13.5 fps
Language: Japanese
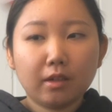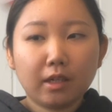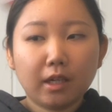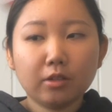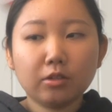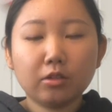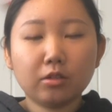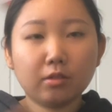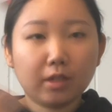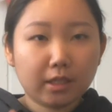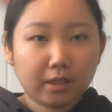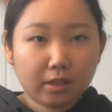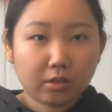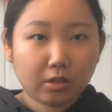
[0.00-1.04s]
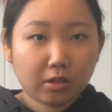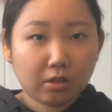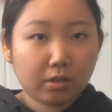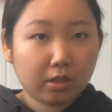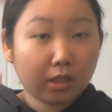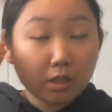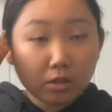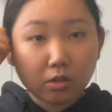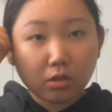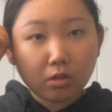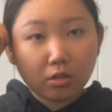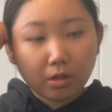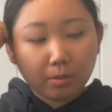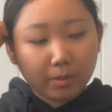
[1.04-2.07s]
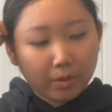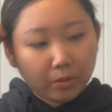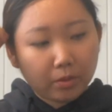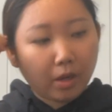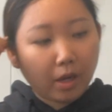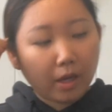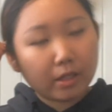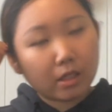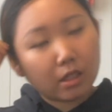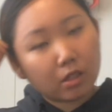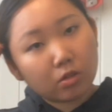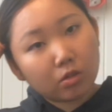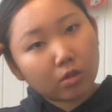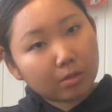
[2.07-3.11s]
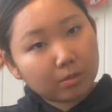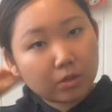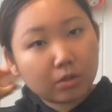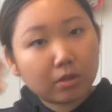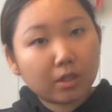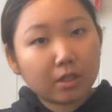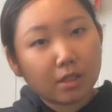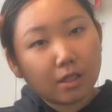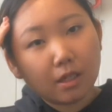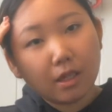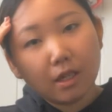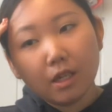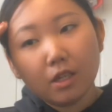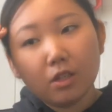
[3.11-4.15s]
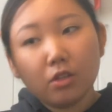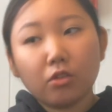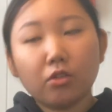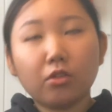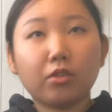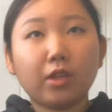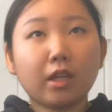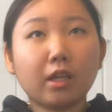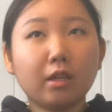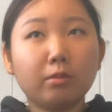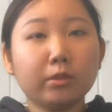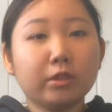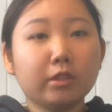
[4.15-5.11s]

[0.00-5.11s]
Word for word: アウトドア行った時行く時のためのハイキングとかもそうだしその何回も言